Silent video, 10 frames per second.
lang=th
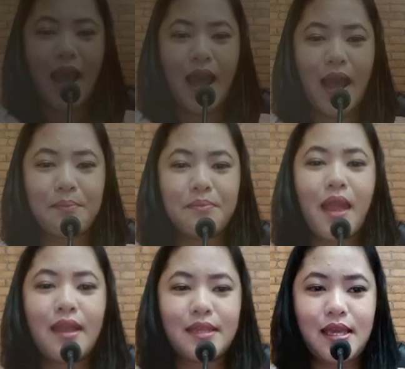สาม
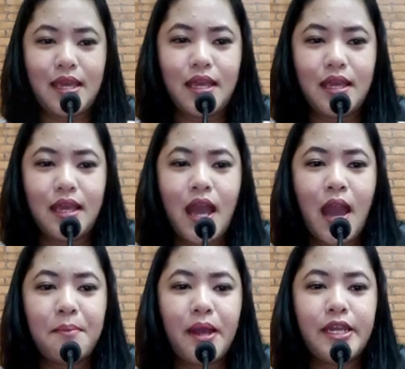ขิง
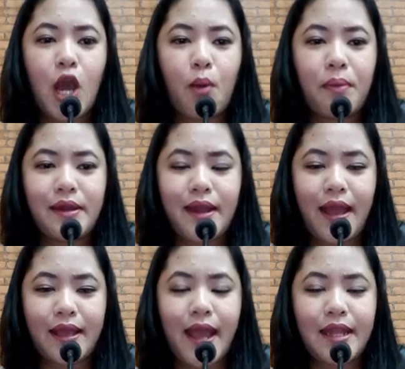บรรเทาปัญ
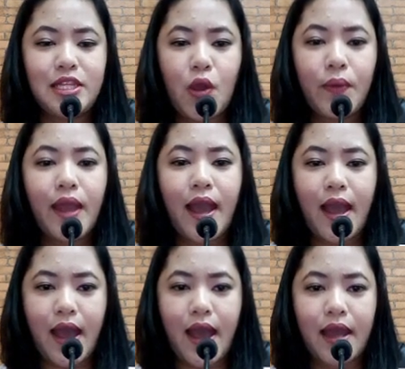หาการย่อยอา
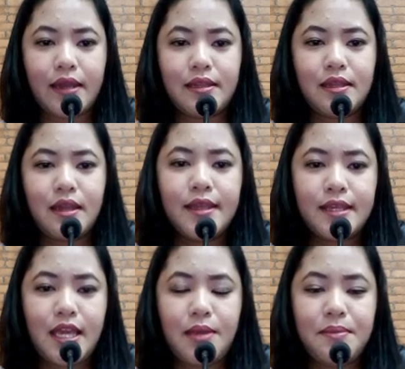หาร
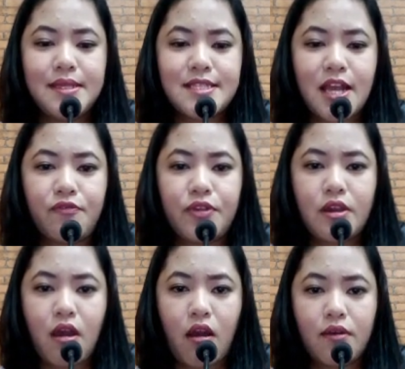ขิงมีสารฟี
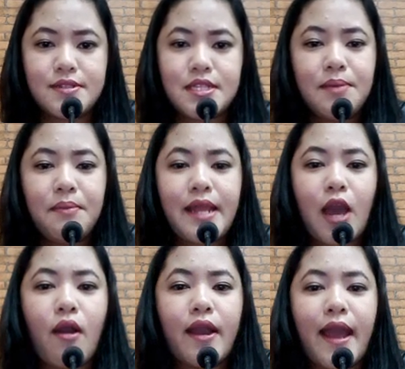นอลซึ่งบรร
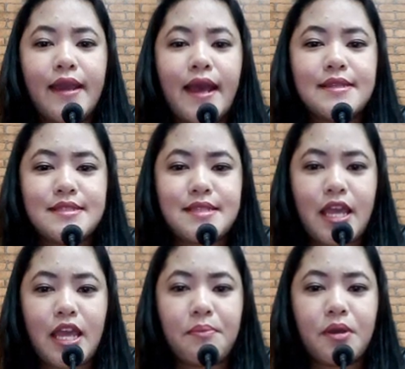เทาอาการอักเส
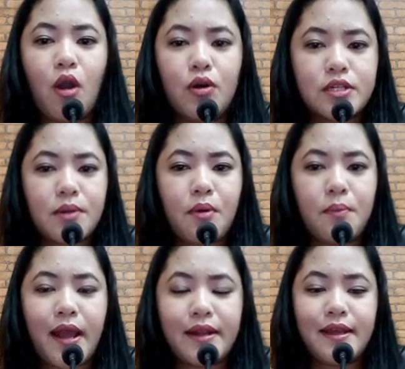บของระบบ
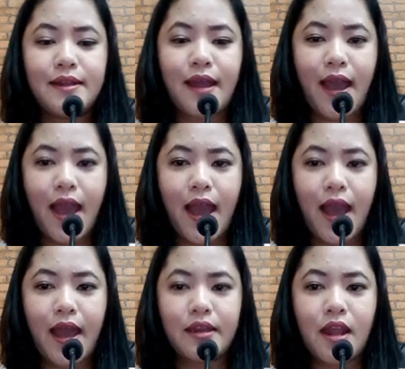ทางเดินอา
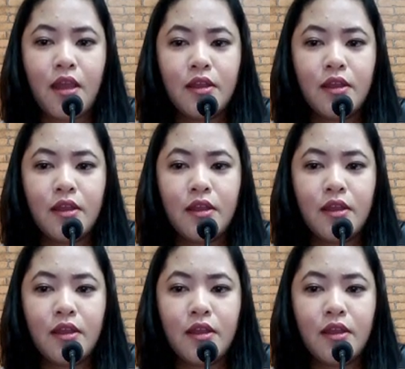หาร